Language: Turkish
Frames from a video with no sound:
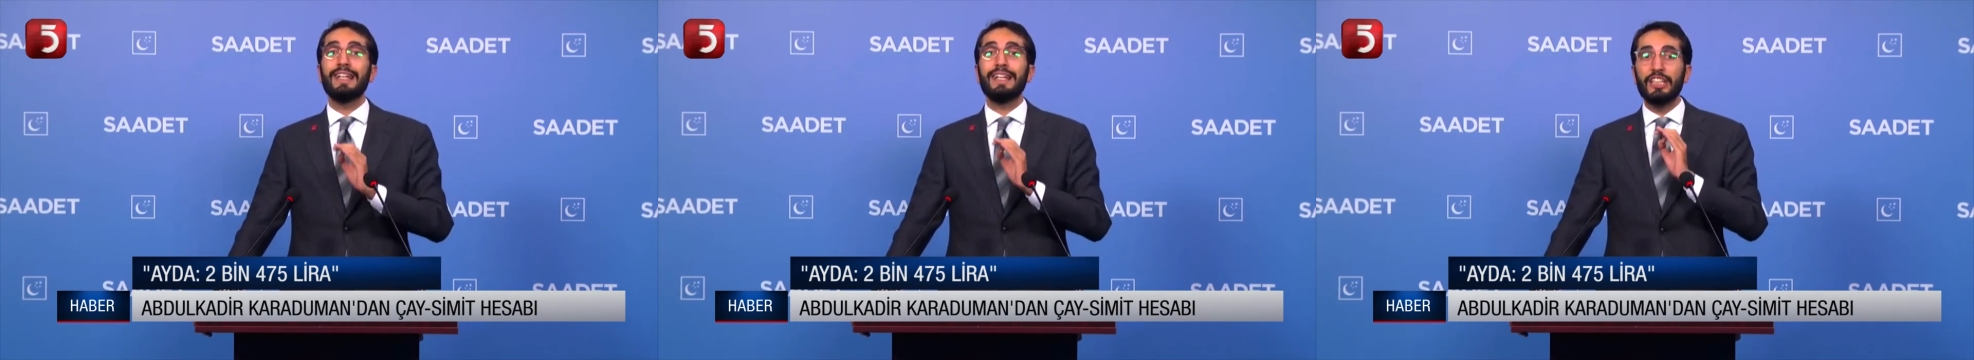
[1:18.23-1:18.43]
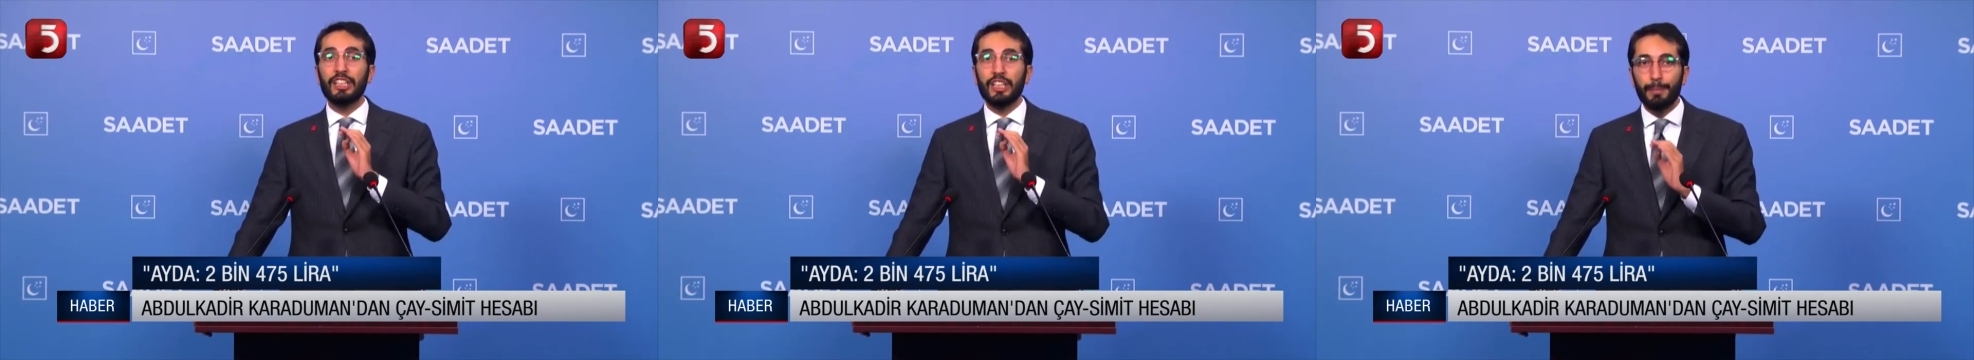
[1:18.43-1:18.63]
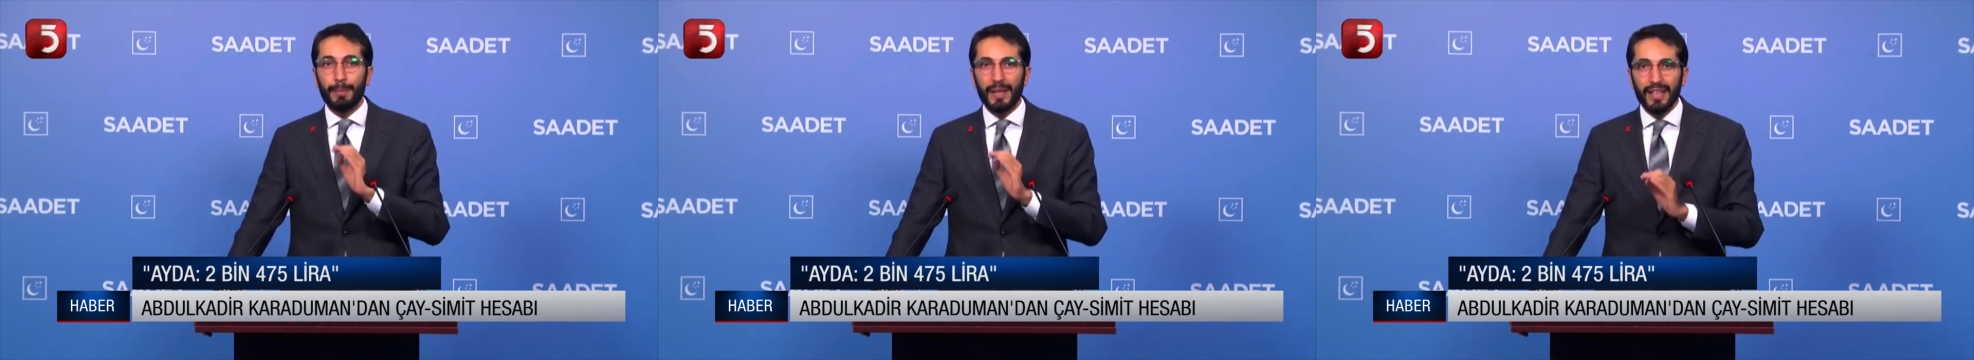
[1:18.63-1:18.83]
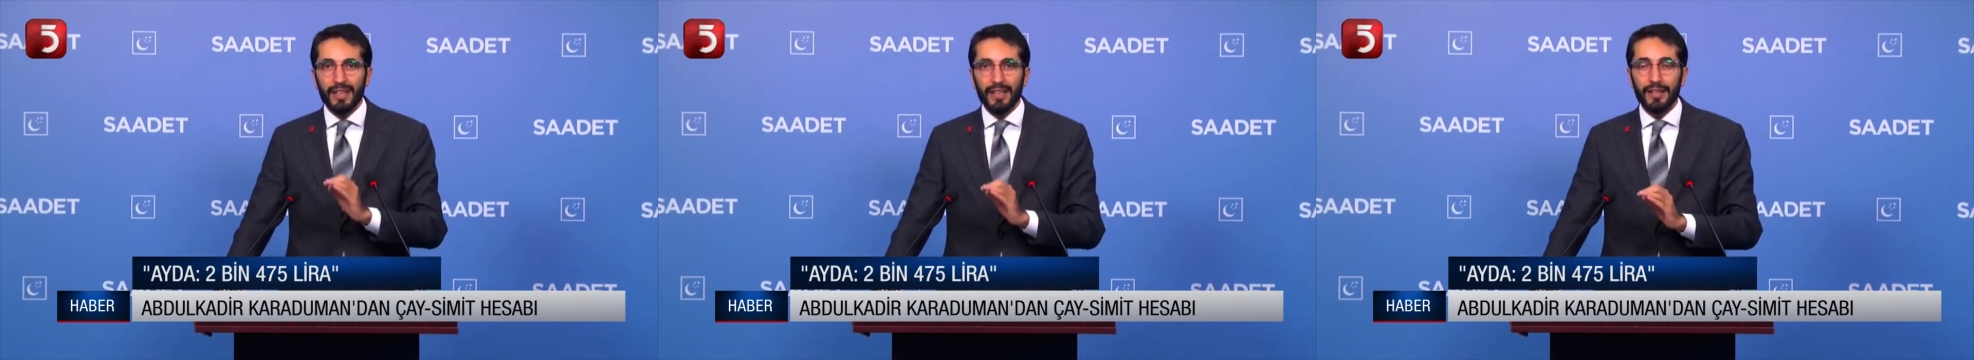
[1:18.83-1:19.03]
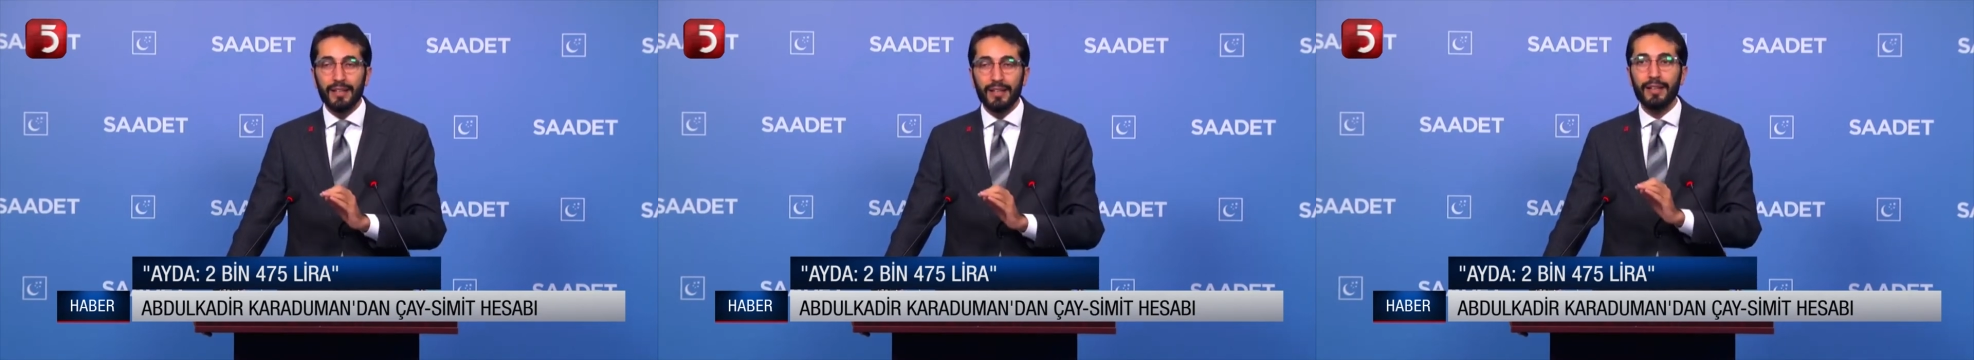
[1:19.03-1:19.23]

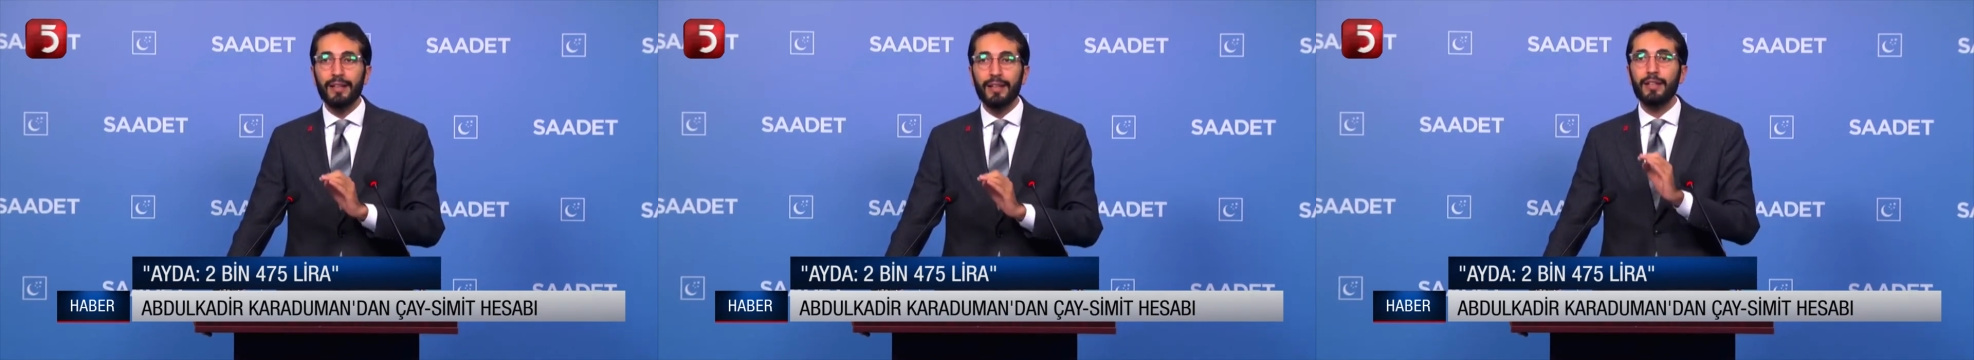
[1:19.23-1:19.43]
2000